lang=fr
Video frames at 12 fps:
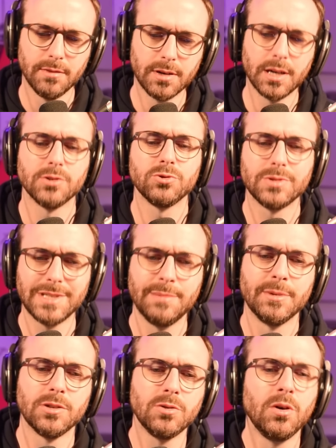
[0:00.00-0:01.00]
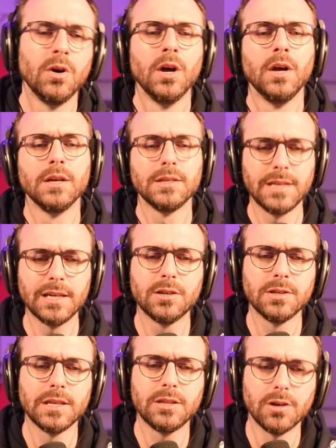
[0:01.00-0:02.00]
Voilà, je sais maintenant quel
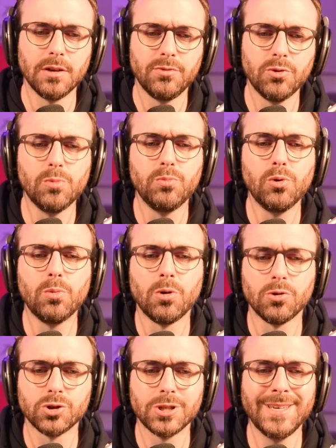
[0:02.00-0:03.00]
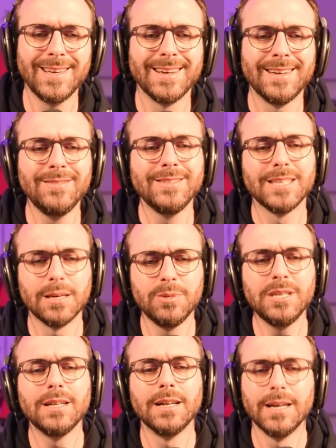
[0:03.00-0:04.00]
connecteur il faut pour brancher une
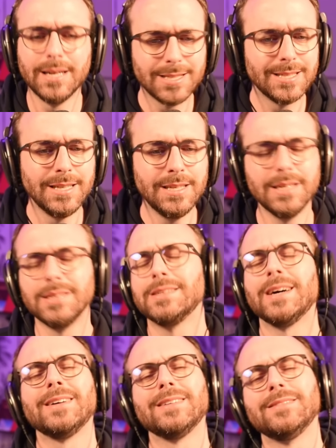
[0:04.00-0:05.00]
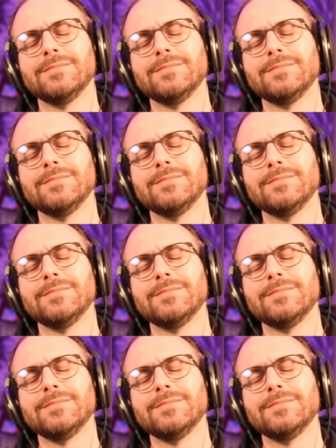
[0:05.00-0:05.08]
cabine Leslie, et ça,